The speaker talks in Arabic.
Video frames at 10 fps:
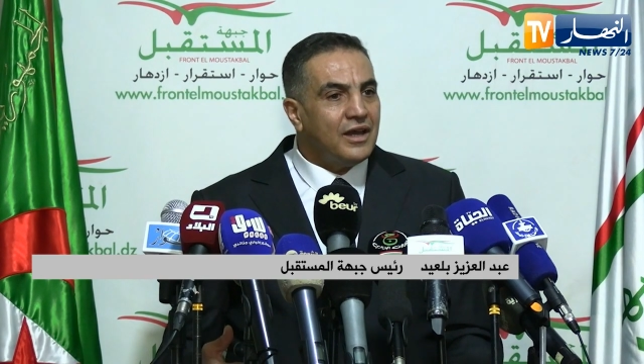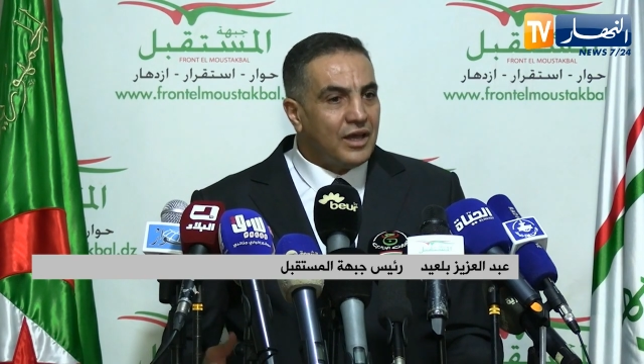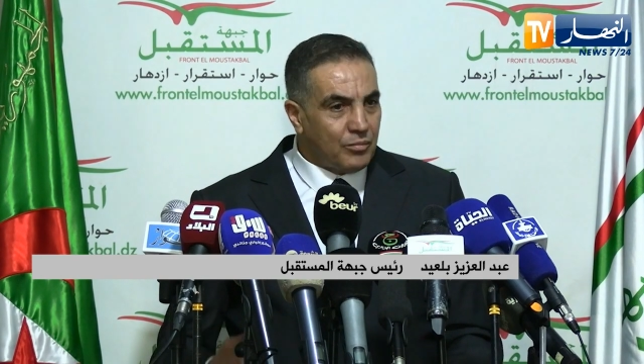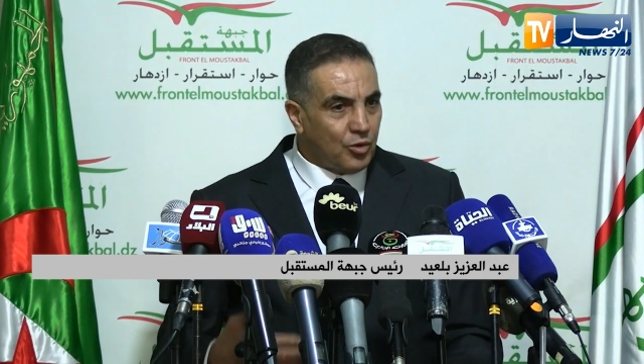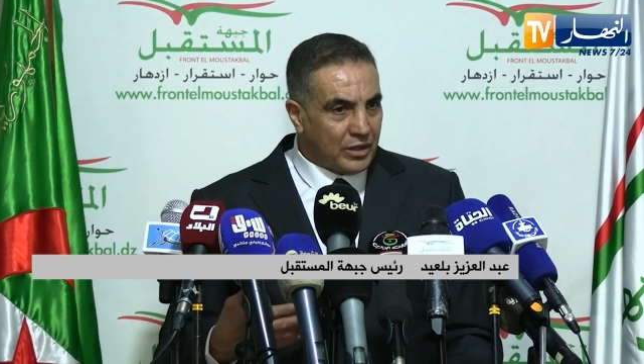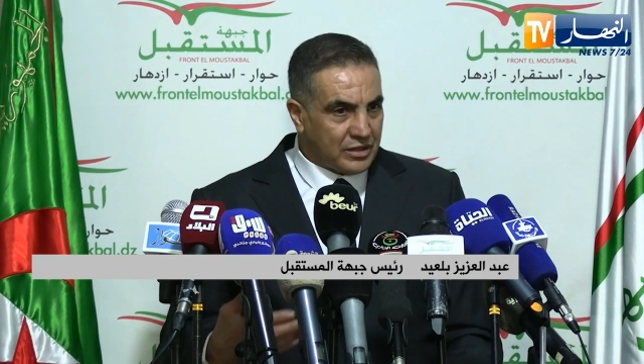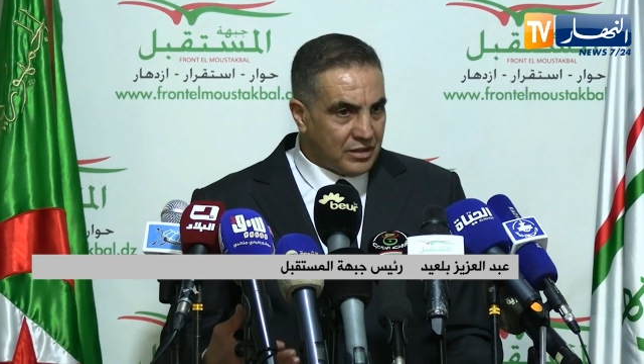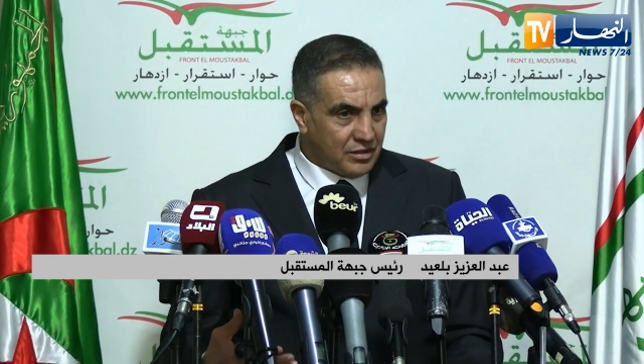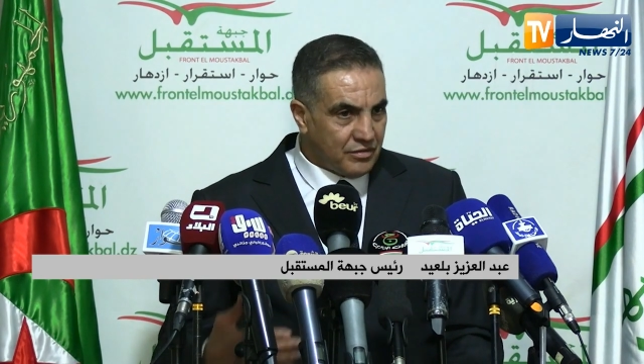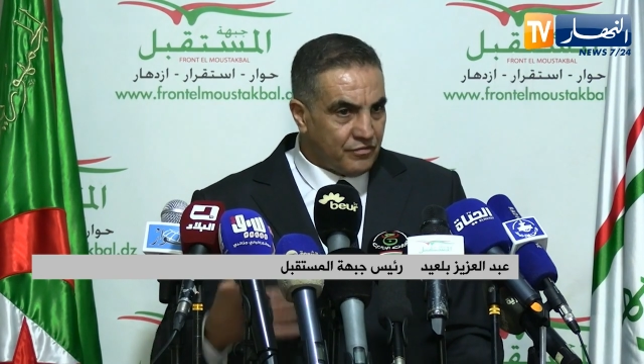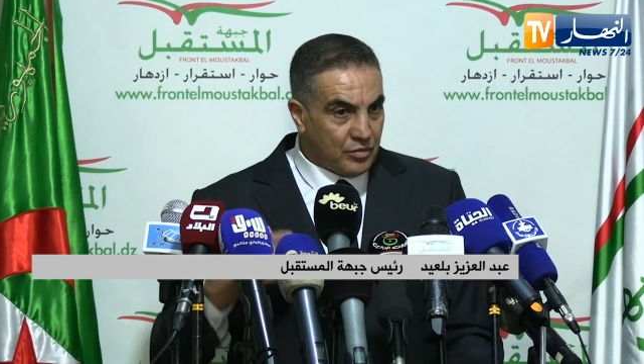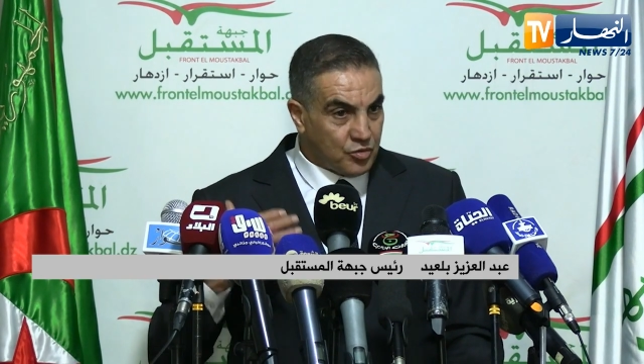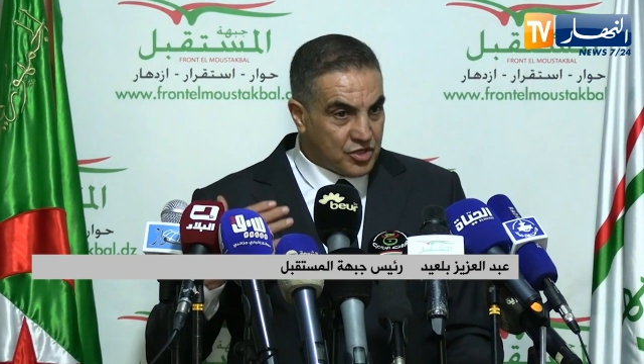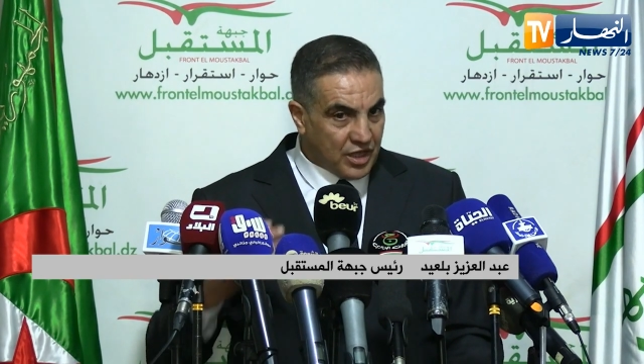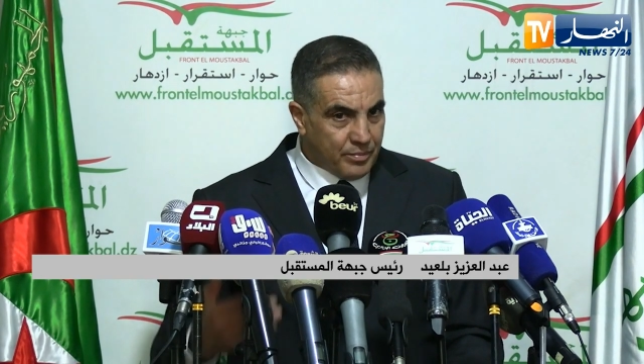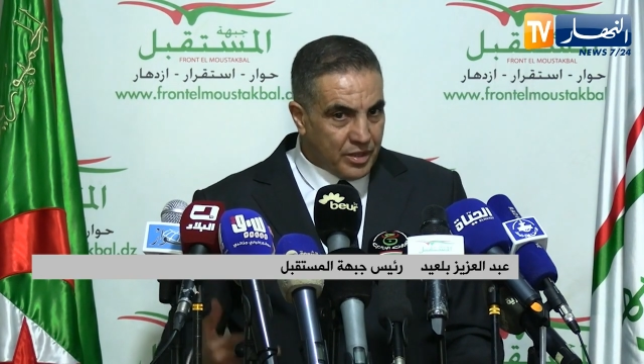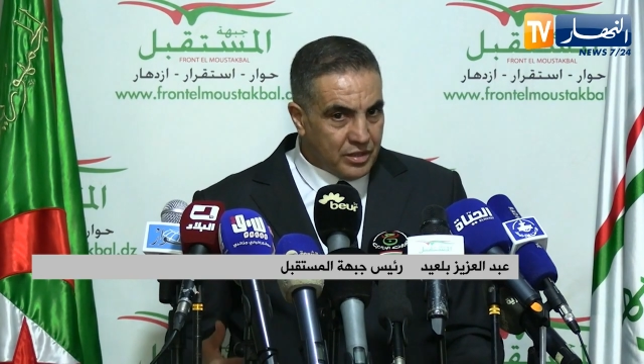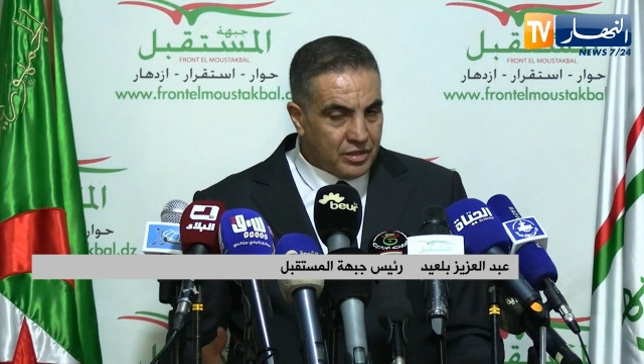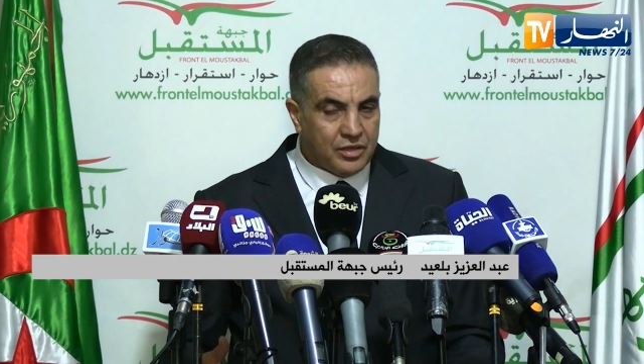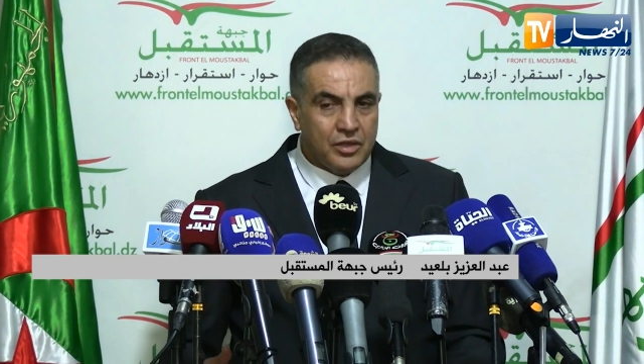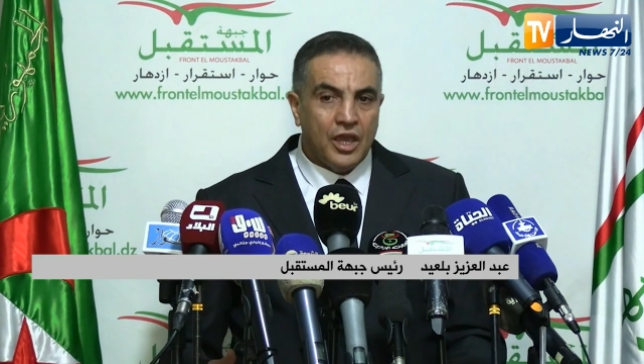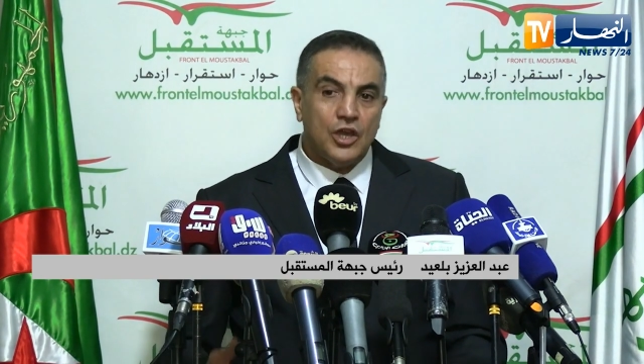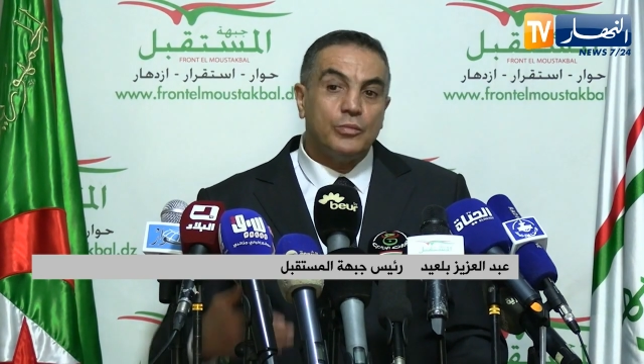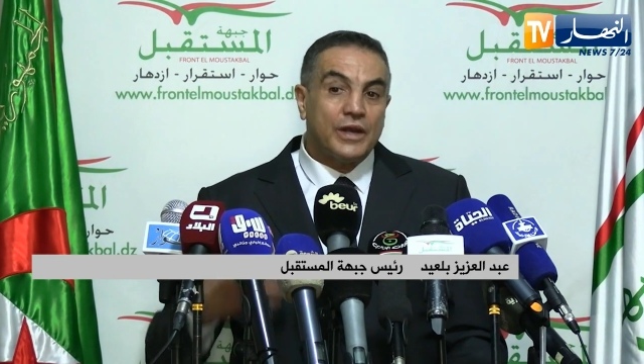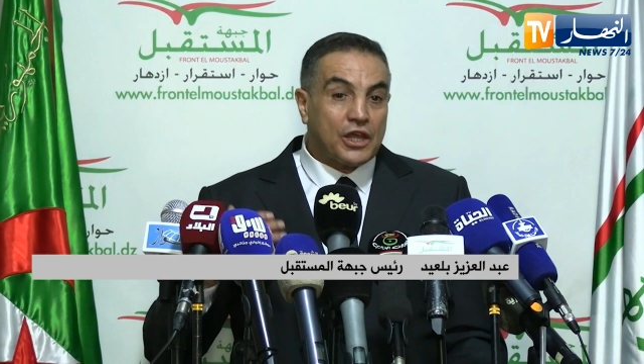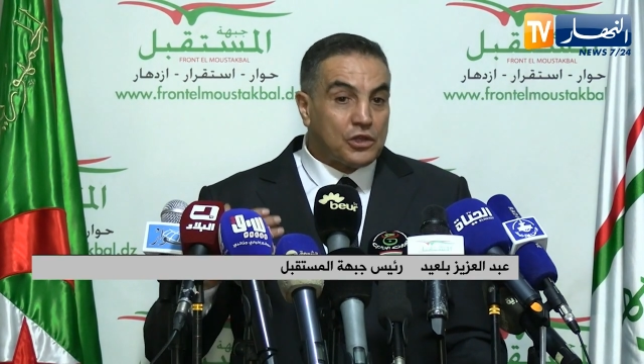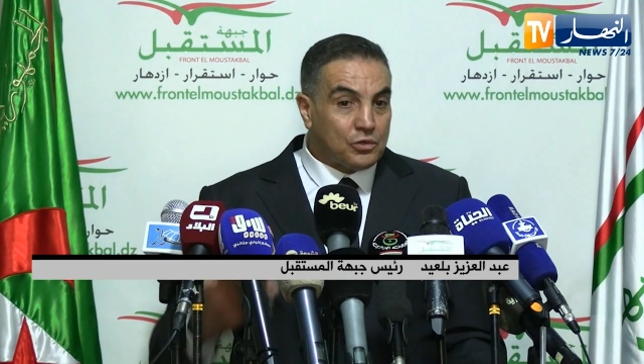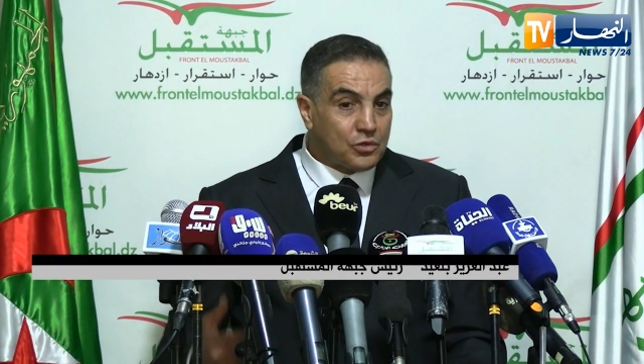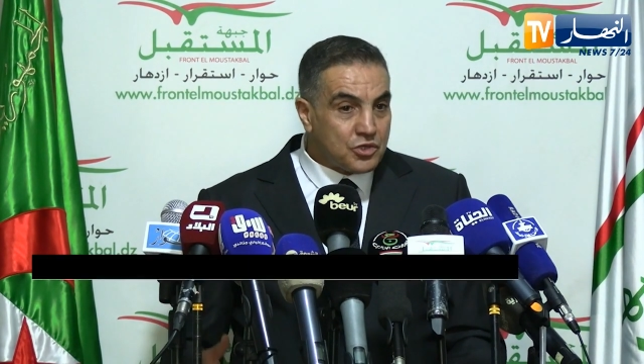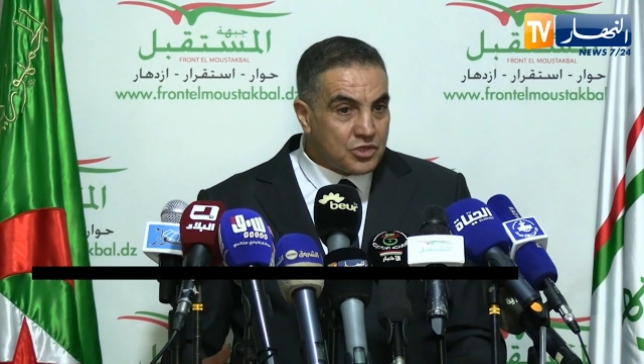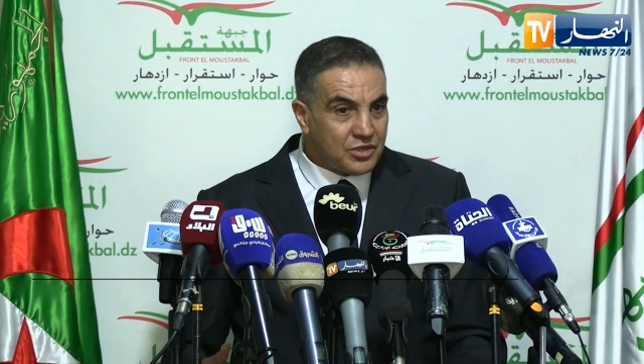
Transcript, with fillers: المواطن في المستقبل انه ما نخذلوش